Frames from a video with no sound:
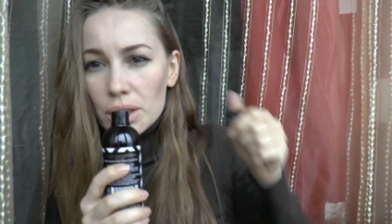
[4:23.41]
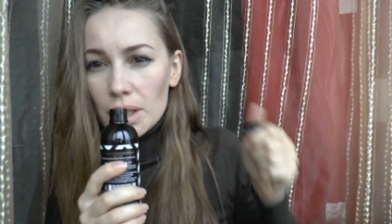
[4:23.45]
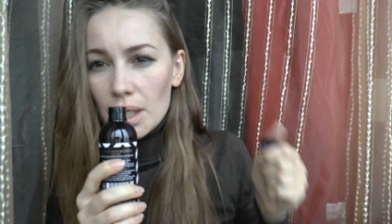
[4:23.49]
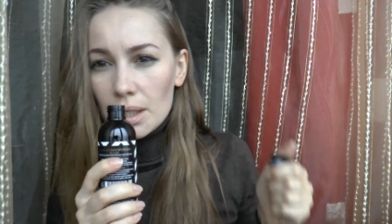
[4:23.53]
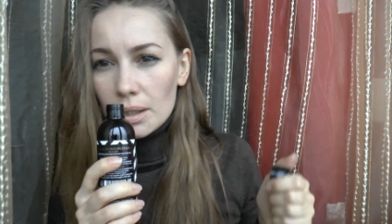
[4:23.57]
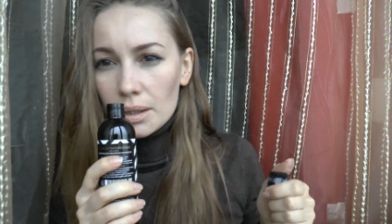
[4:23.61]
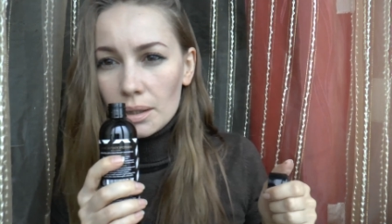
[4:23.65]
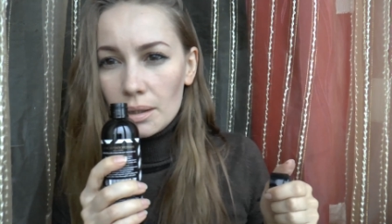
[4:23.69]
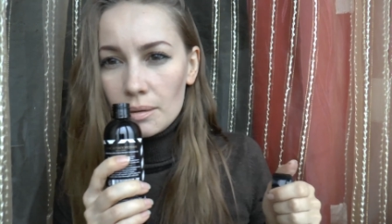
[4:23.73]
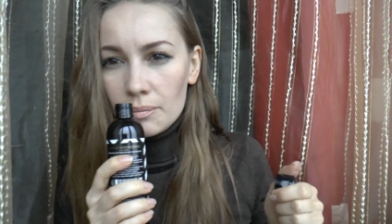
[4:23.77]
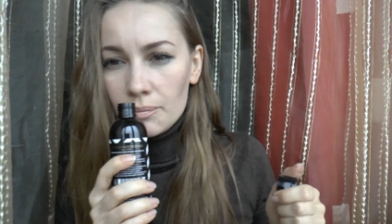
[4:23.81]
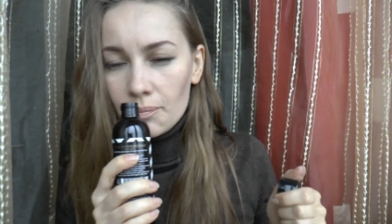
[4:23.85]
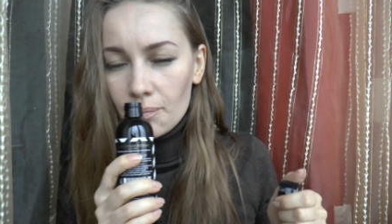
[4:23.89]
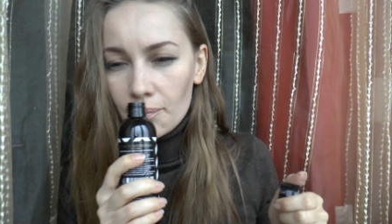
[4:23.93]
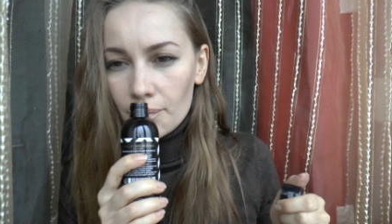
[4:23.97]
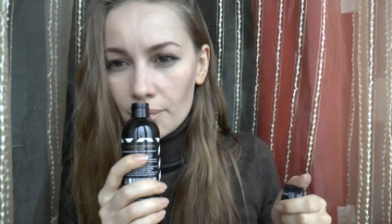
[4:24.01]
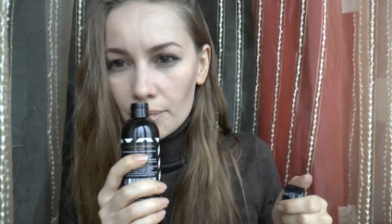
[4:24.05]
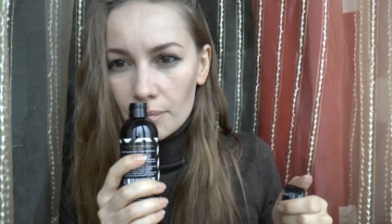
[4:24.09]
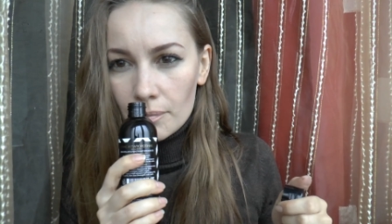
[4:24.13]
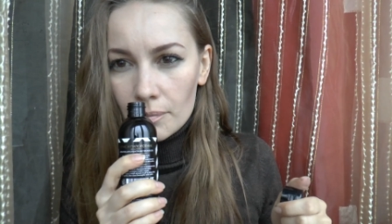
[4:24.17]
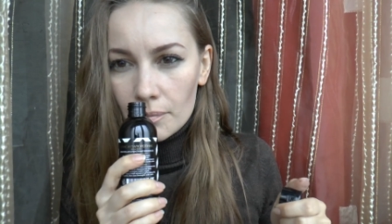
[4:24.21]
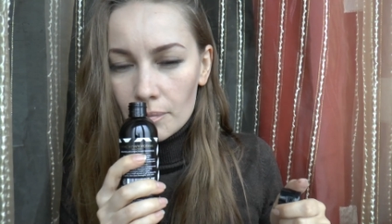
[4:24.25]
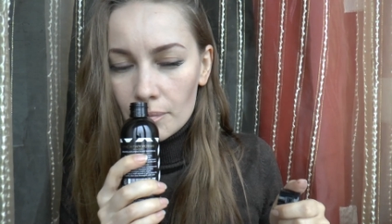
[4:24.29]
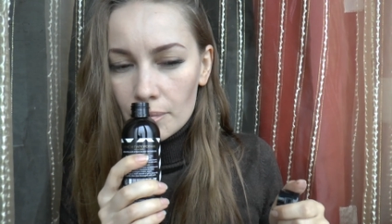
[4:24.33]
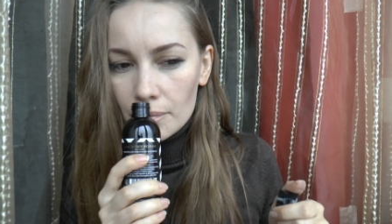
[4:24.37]
наверное,
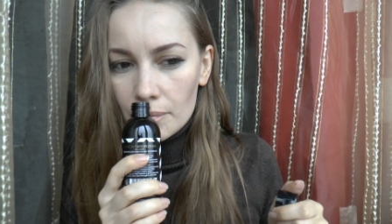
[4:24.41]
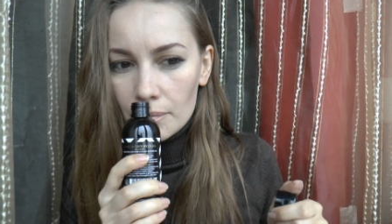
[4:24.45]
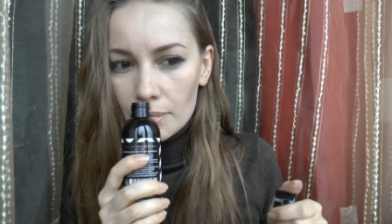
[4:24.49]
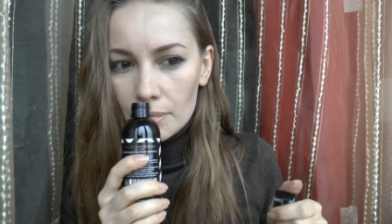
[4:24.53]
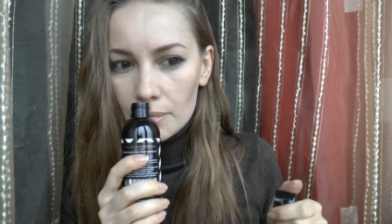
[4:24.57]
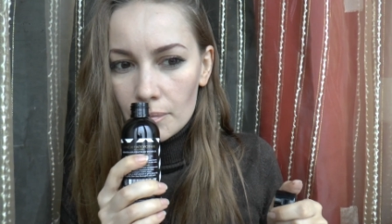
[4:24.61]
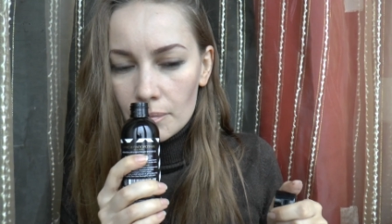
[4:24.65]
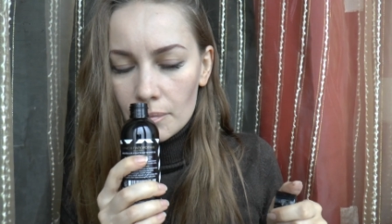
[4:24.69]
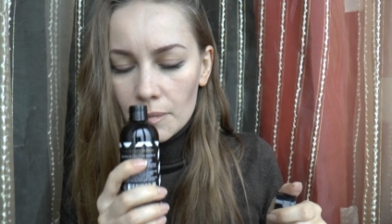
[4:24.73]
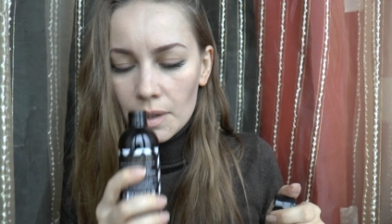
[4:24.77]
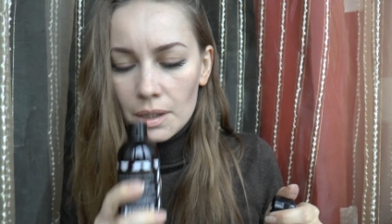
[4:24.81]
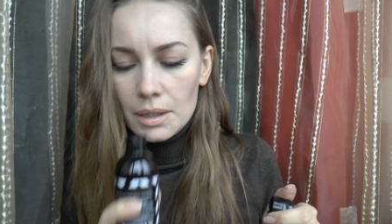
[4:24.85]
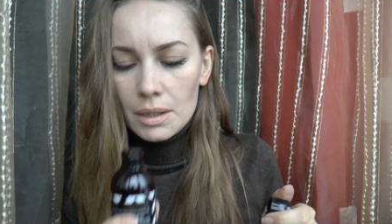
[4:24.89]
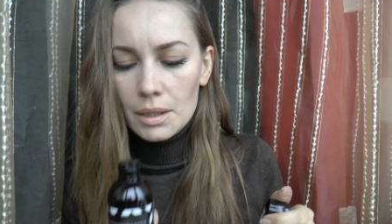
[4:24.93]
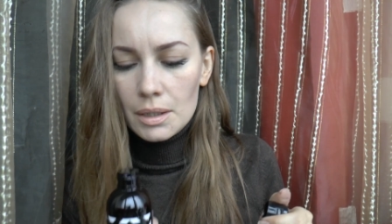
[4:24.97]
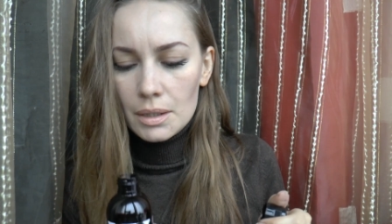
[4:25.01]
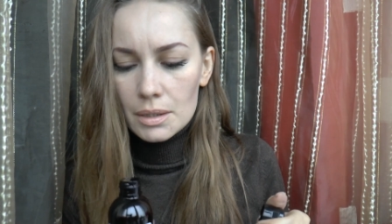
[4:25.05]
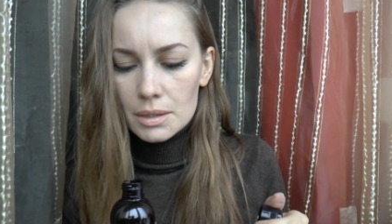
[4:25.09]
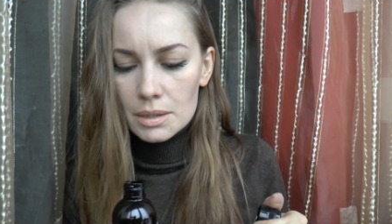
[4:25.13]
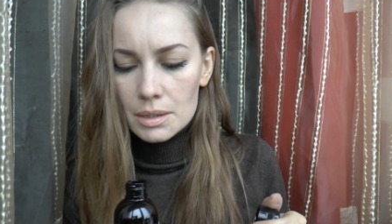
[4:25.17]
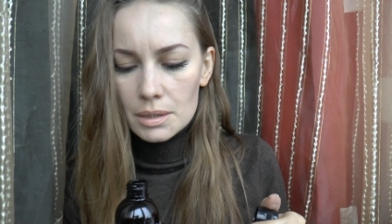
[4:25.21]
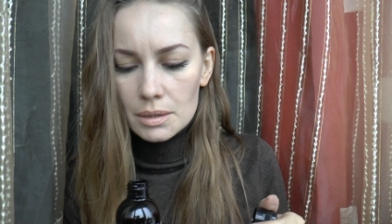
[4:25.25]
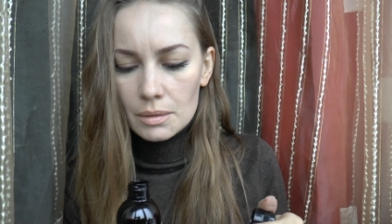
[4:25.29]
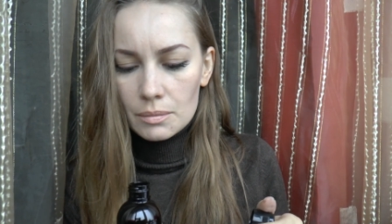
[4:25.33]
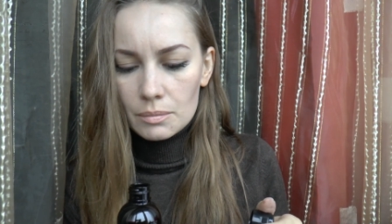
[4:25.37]

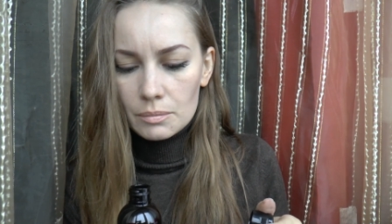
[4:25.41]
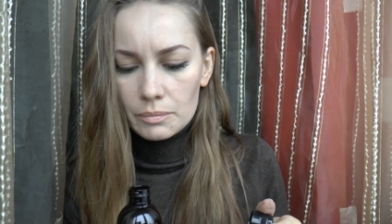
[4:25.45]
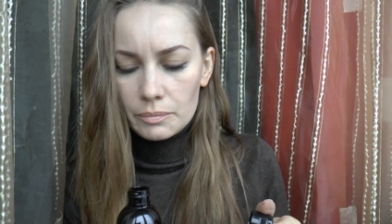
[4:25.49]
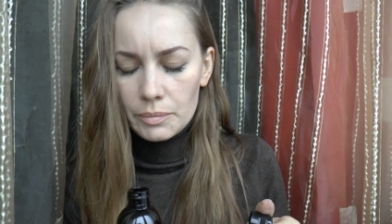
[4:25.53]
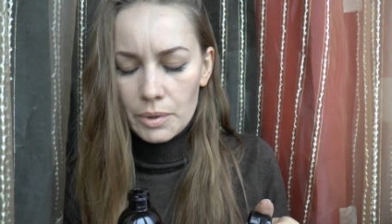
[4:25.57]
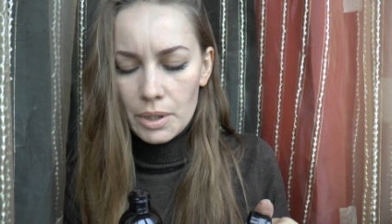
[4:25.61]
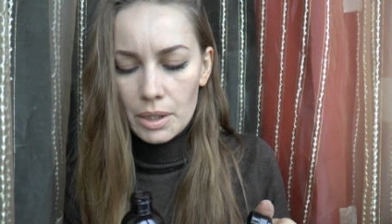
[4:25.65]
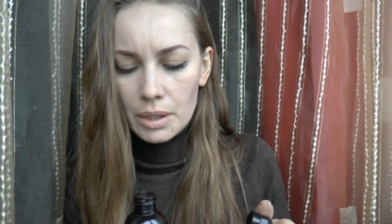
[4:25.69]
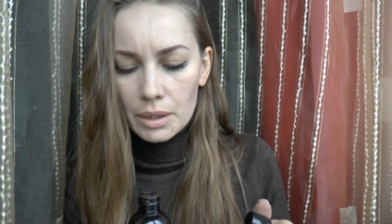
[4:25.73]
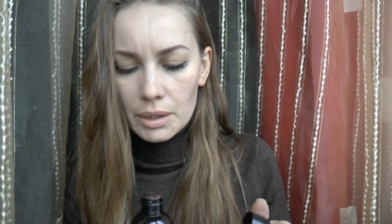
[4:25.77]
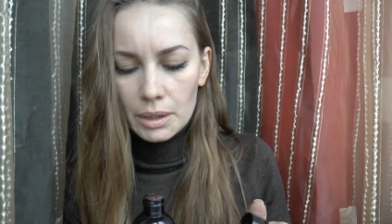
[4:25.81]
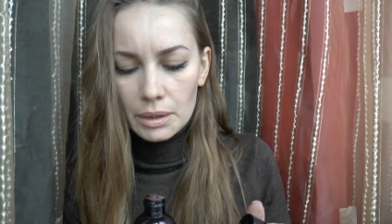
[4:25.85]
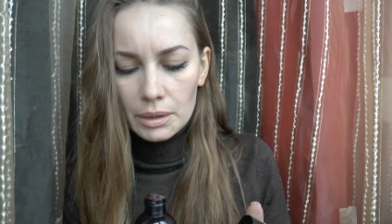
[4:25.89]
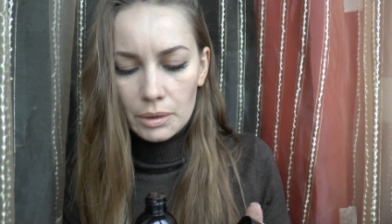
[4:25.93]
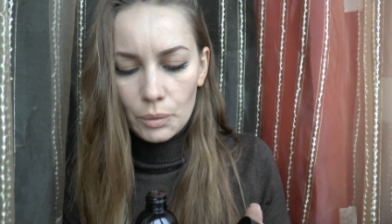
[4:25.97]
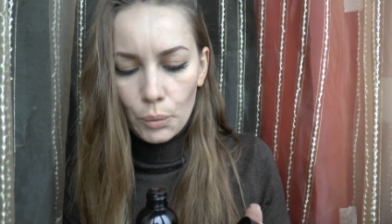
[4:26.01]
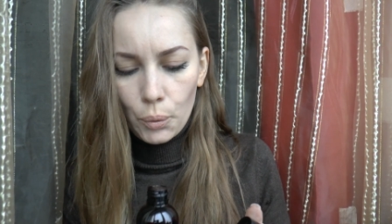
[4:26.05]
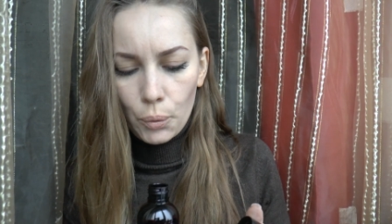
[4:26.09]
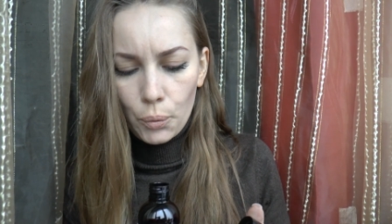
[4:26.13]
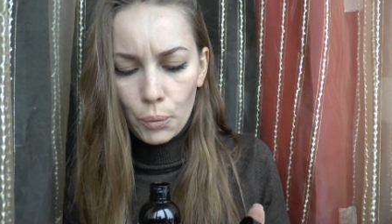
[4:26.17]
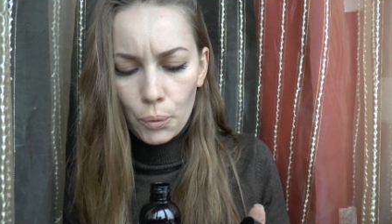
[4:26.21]
ирисом пахнет.